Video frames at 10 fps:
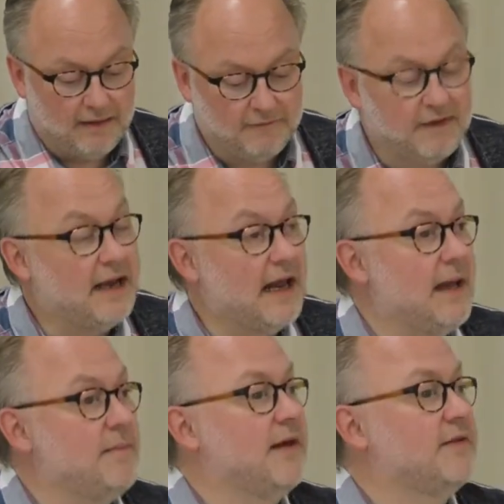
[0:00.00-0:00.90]
wenn
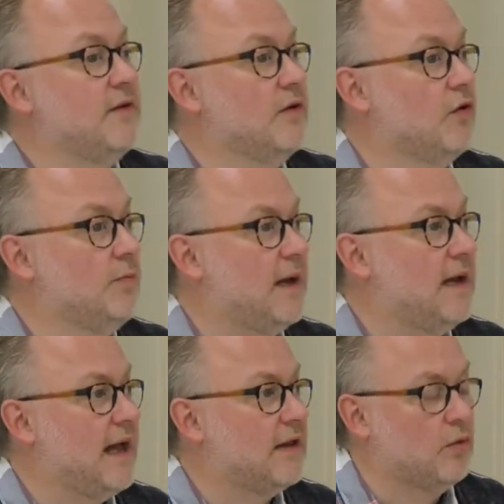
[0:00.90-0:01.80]
Emerson über
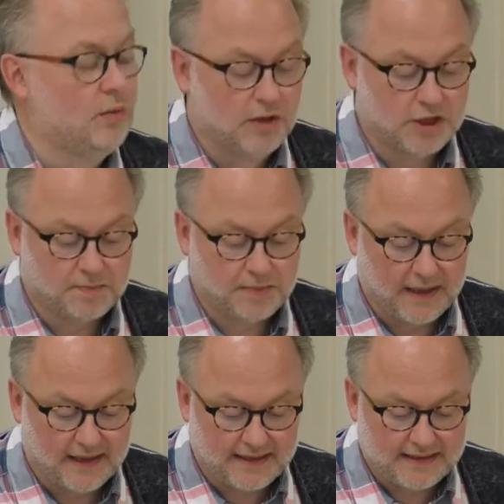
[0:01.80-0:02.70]
Natur
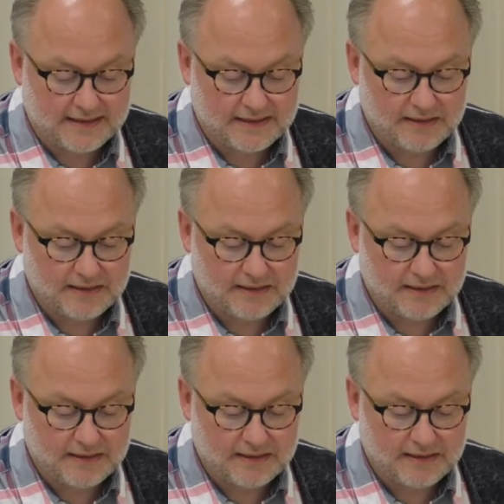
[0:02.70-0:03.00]
spricht,